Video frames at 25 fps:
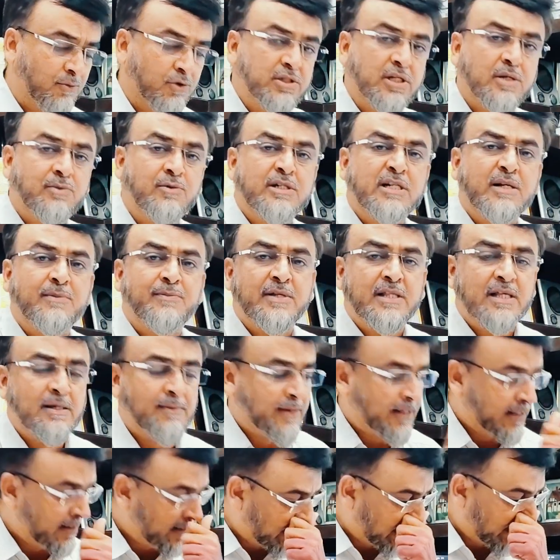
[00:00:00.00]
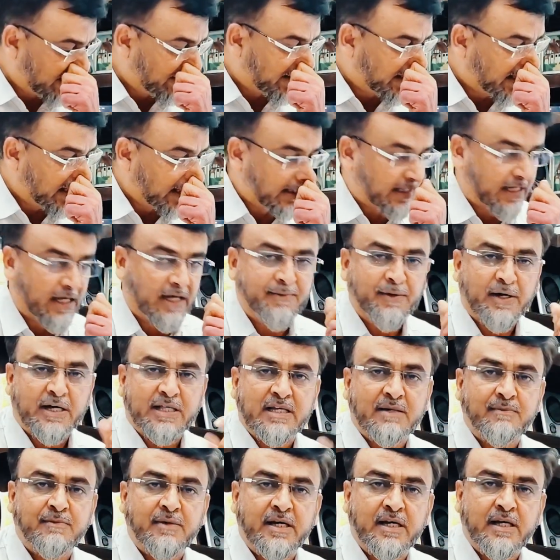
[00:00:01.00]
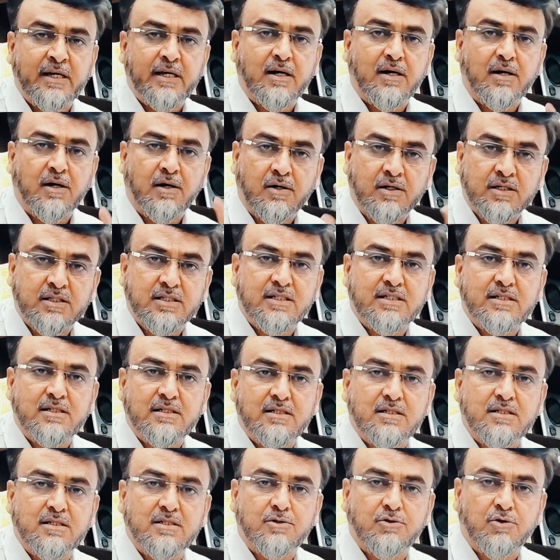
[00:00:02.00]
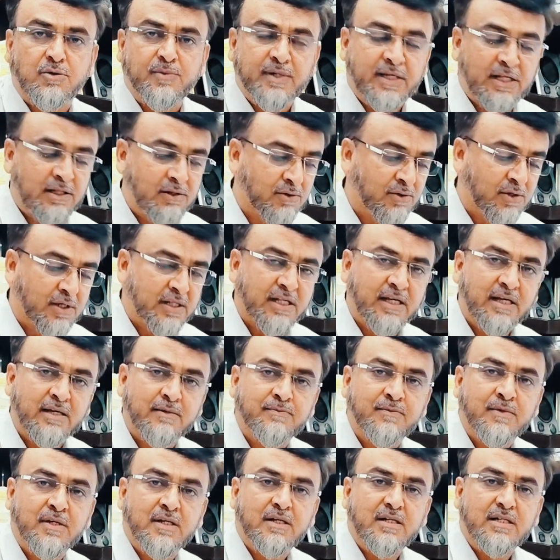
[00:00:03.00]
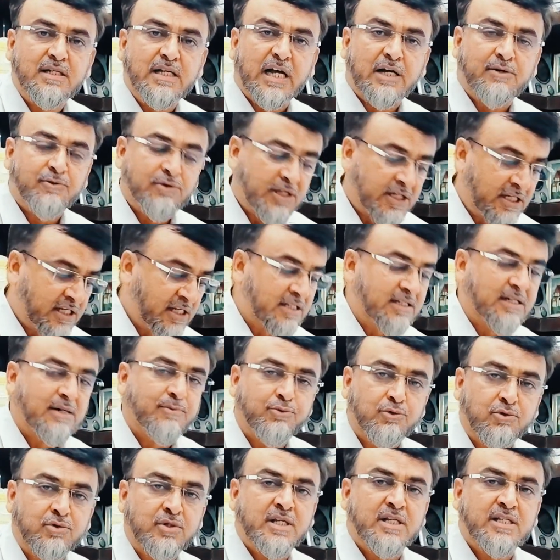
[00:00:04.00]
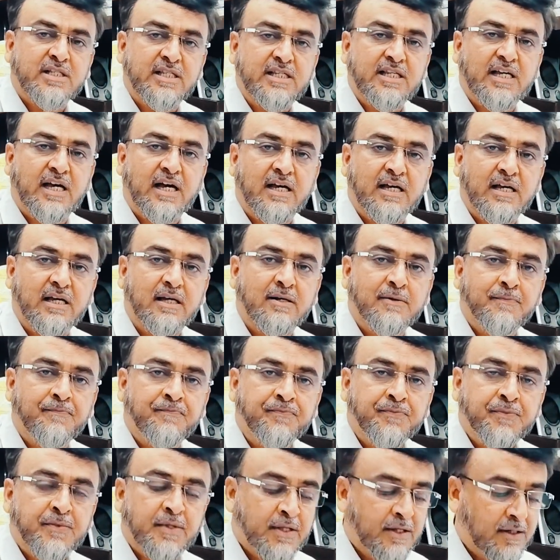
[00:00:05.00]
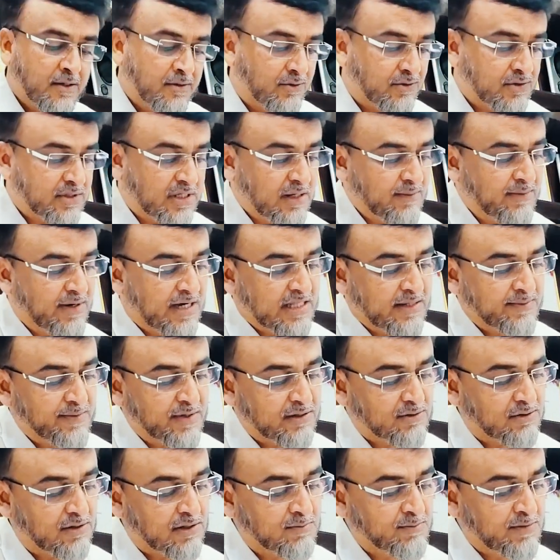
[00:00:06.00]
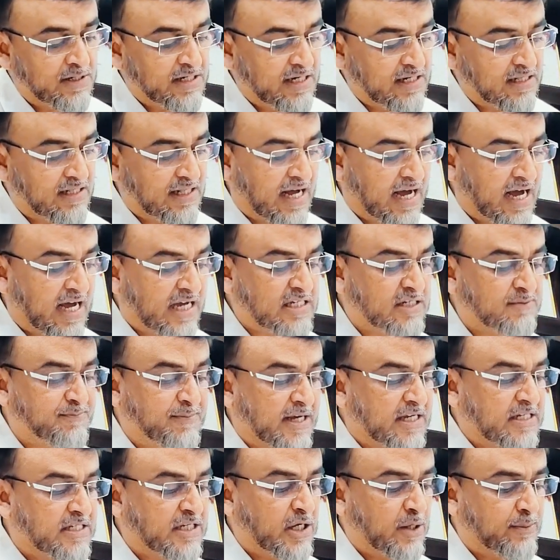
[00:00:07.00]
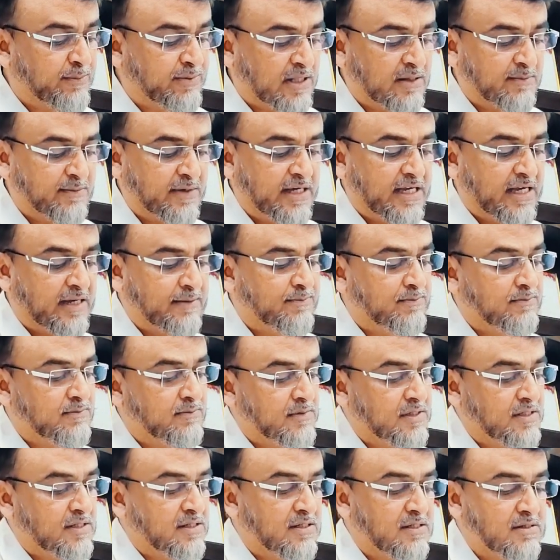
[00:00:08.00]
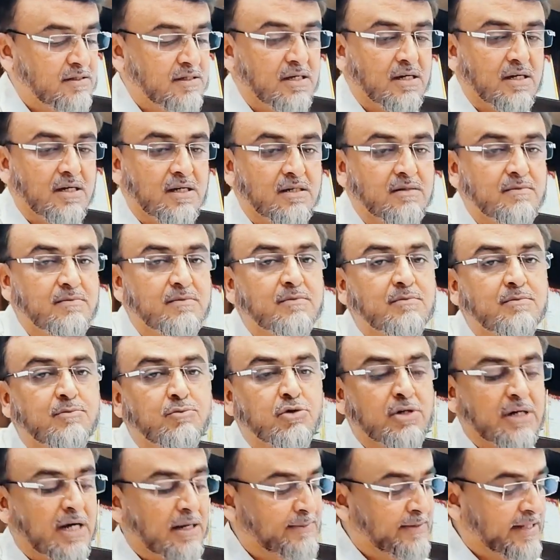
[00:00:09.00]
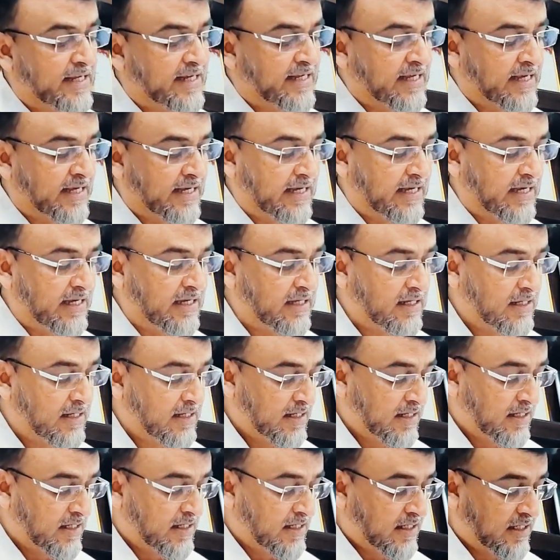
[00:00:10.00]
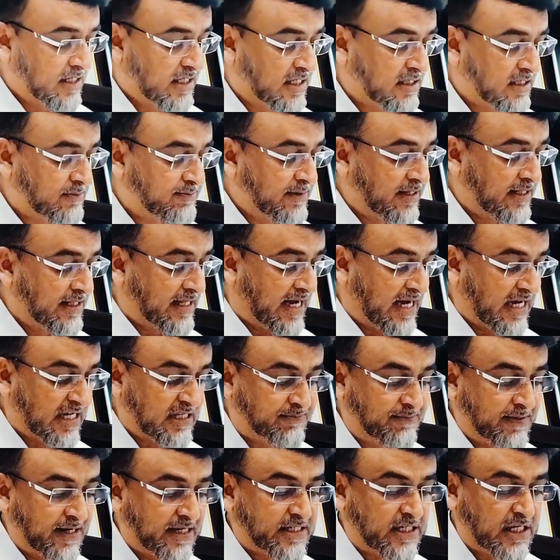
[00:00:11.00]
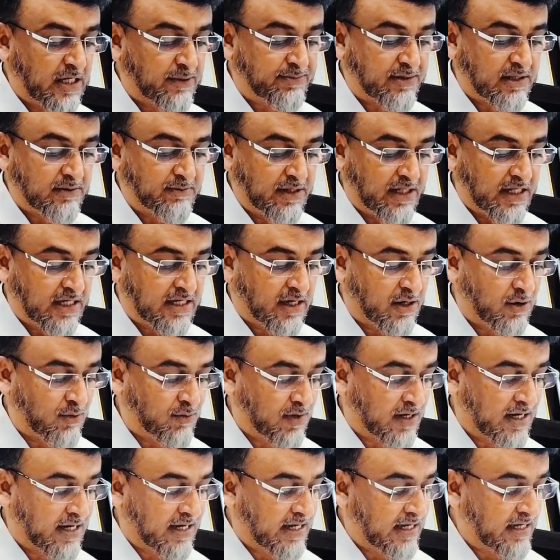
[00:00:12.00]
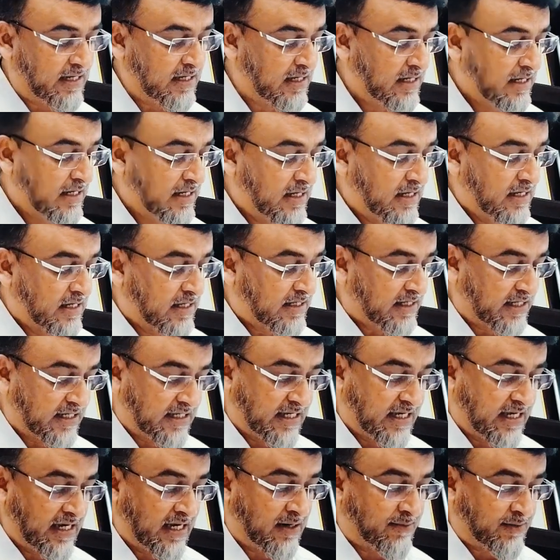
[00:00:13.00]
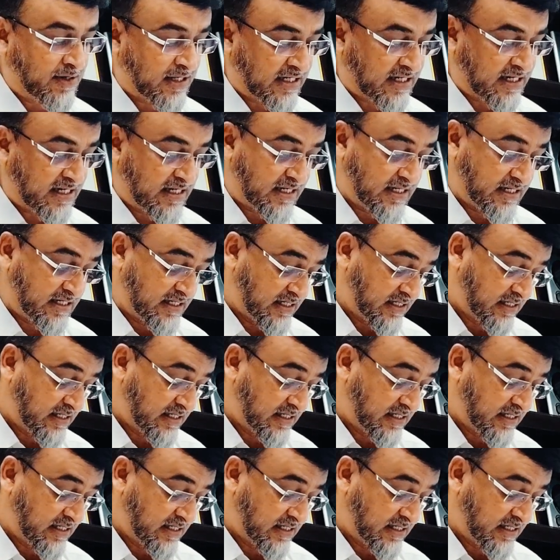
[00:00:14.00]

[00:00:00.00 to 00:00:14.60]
मोटे मोटे पने में रिजर्वेशन के बारे में और जो भी इन लोगों ने एक्विजिशन का प्रोसेस किया है उसके बारे में गवर्नमेंट ने लास्ट पेज के ऊपर में ये बुक आप देखेंगे इसमें लास्ट पेज के ऊपर में लिखा हुआ है कि ये हमारा